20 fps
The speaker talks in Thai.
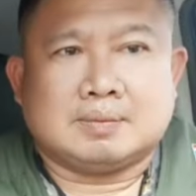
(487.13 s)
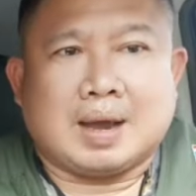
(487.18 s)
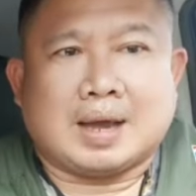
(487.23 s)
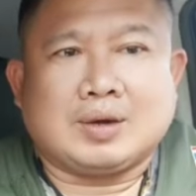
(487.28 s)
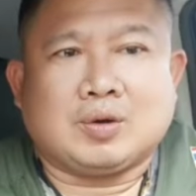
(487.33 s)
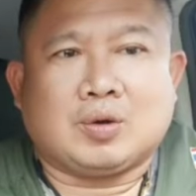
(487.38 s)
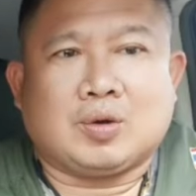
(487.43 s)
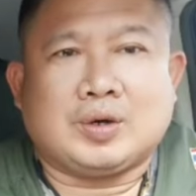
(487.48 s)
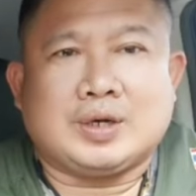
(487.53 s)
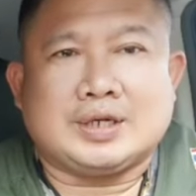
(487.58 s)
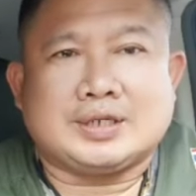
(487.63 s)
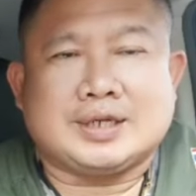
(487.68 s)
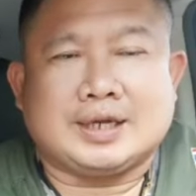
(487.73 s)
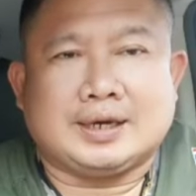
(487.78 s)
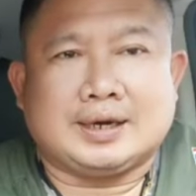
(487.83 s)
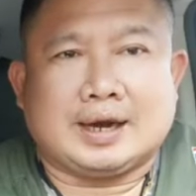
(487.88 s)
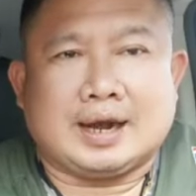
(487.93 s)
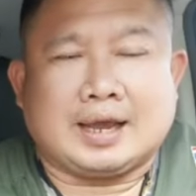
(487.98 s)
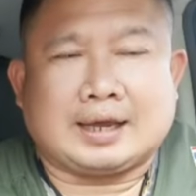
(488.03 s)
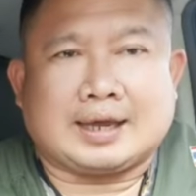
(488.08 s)
มาดูคู่
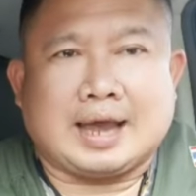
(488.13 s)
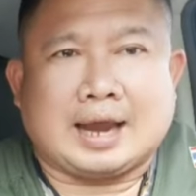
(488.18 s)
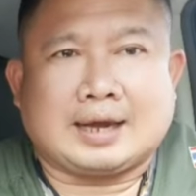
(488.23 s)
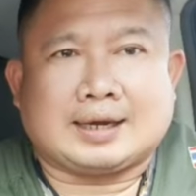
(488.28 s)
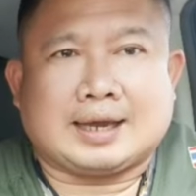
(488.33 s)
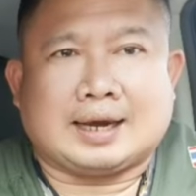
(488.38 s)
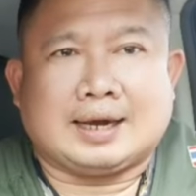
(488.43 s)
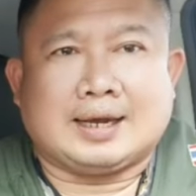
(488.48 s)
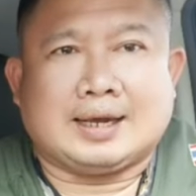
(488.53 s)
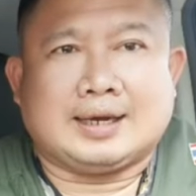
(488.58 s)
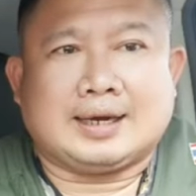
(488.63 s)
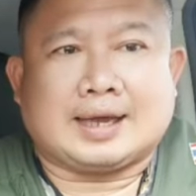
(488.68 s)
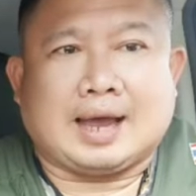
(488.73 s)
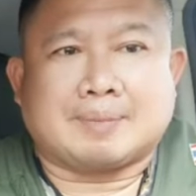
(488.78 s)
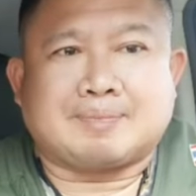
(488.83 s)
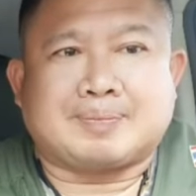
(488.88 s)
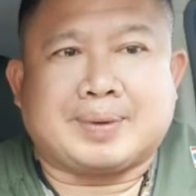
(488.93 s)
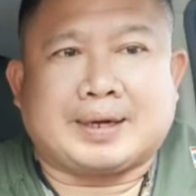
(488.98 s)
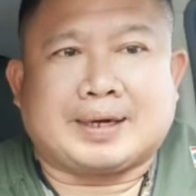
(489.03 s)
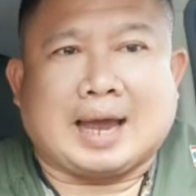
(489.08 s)
ที่ 4 ในรายการกันเลยนะค
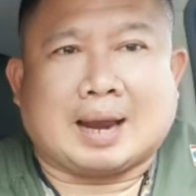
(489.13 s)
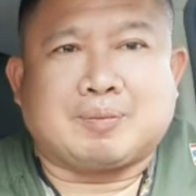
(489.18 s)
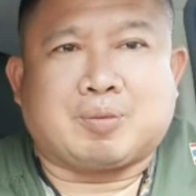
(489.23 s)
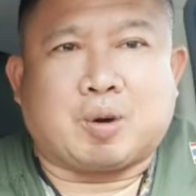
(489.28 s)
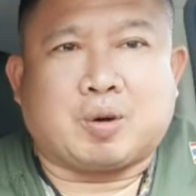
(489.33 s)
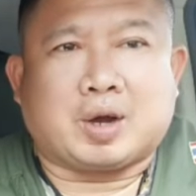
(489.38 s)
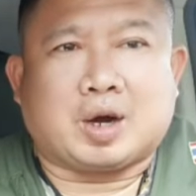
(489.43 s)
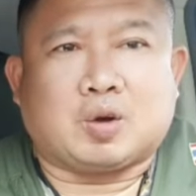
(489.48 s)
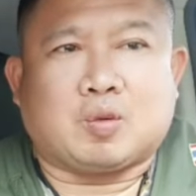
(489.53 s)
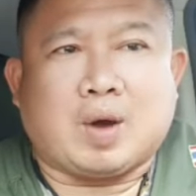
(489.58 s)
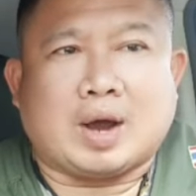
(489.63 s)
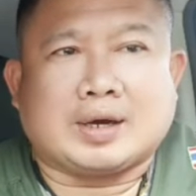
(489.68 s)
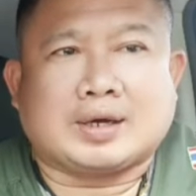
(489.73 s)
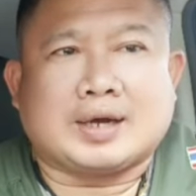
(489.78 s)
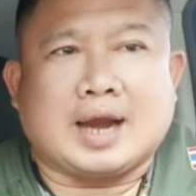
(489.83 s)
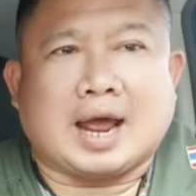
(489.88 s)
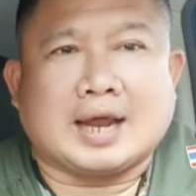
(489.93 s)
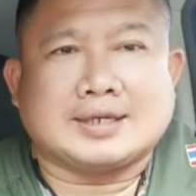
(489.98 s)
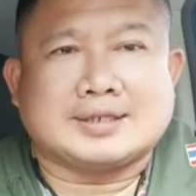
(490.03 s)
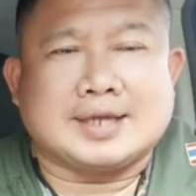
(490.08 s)
รับ เป็นการพบกันระหว่าง
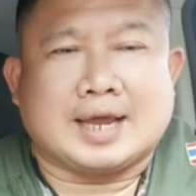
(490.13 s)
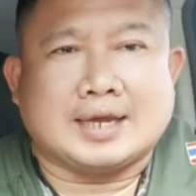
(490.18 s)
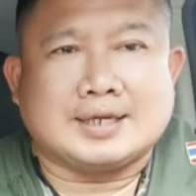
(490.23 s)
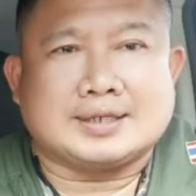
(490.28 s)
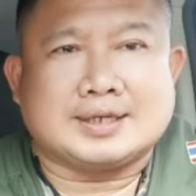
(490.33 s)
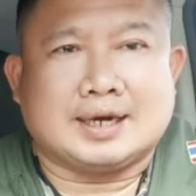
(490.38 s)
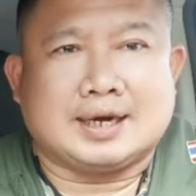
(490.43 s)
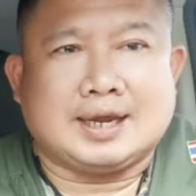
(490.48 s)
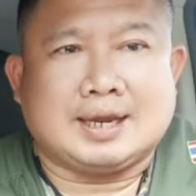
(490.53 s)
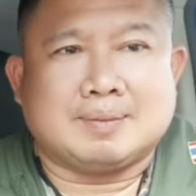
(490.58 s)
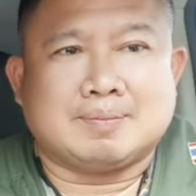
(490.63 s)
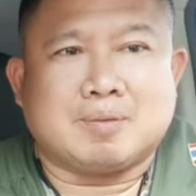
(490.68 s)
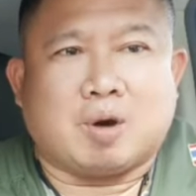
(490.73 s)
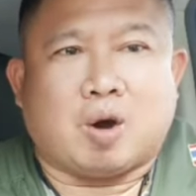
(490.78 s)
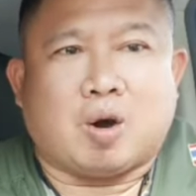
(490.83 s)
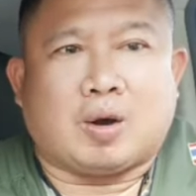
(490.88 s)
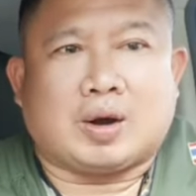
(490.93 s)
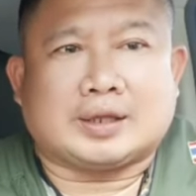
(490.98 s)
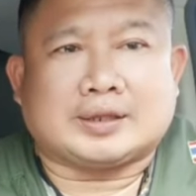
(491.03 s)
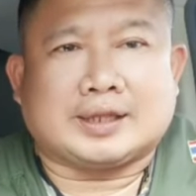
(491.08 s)
ทางด้าน แสนสิริม
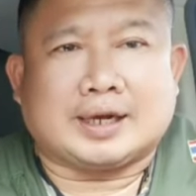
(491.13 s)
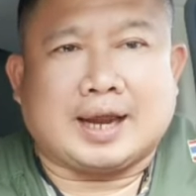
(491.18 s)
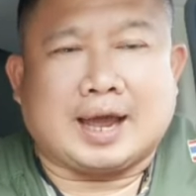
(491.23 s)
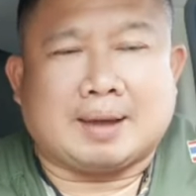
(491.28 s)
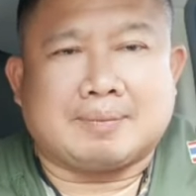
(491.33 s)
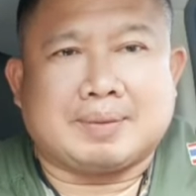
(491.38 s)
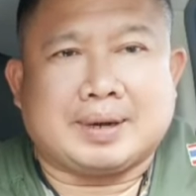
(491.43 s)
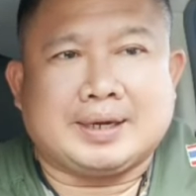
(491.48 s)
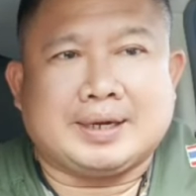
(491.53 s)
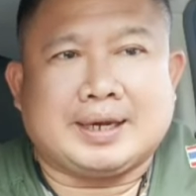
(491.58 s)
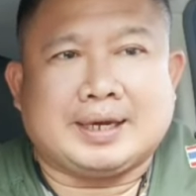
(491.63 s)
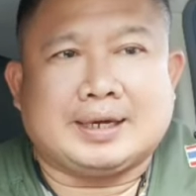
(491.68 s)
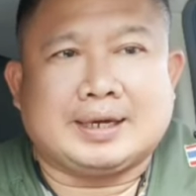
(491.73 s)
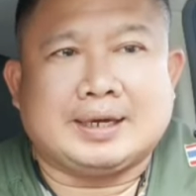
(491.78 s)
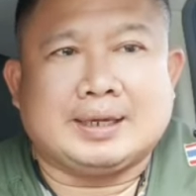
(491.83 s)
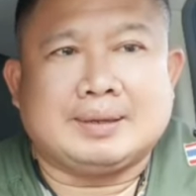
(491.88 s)
อรัตนบัณฑิต